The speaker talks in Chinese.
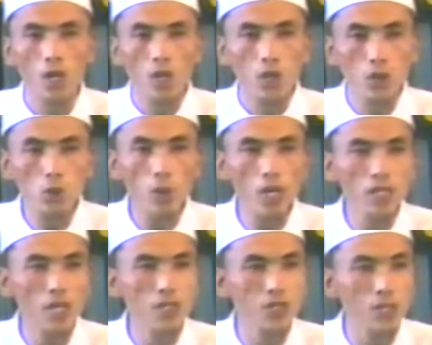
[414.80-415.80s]
以劝
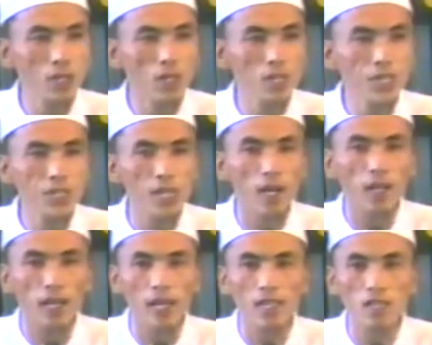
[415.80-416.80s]
善结恶的利剑，
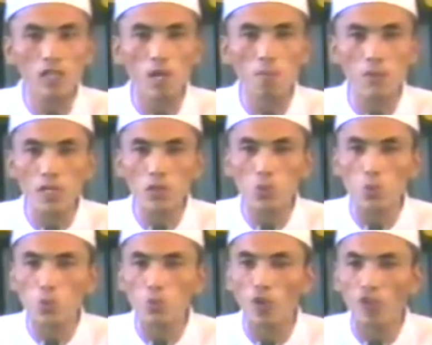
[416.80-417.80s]
改正了民
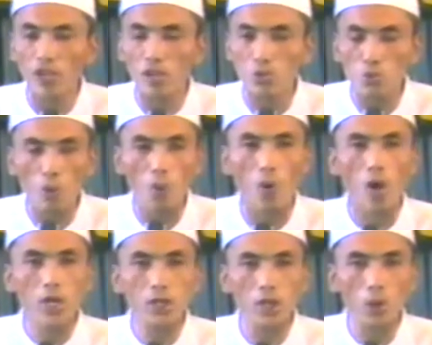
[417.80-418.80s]
族所犯的错误；
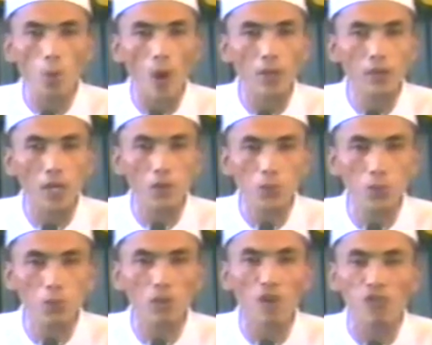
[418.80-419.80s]
以患难
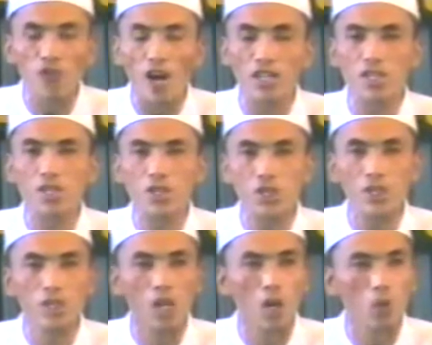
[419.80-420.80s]
与共的法治，吸
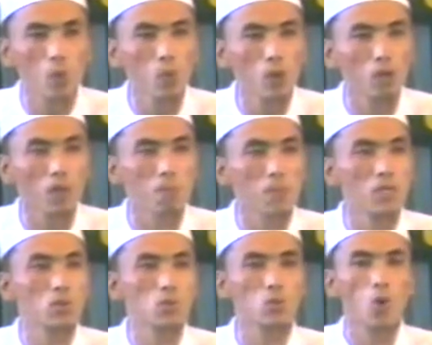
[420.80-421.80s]
引了古老的
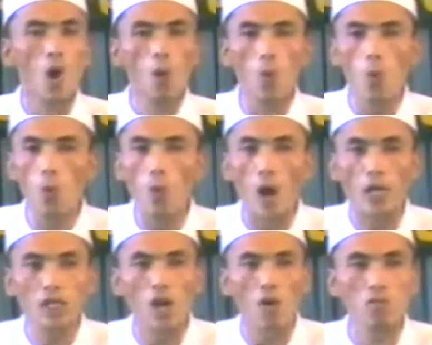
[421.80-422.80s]
民族文化
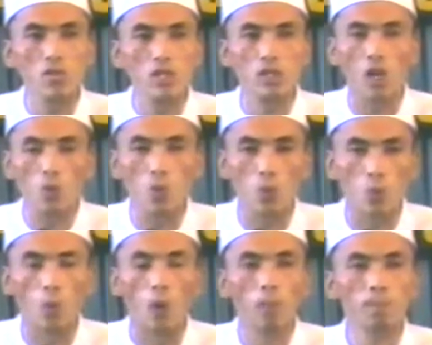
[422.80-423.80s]
昌盛的古
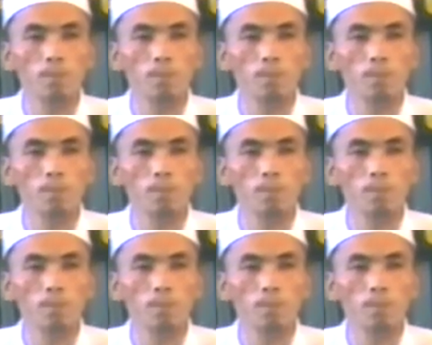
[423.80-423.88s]
国。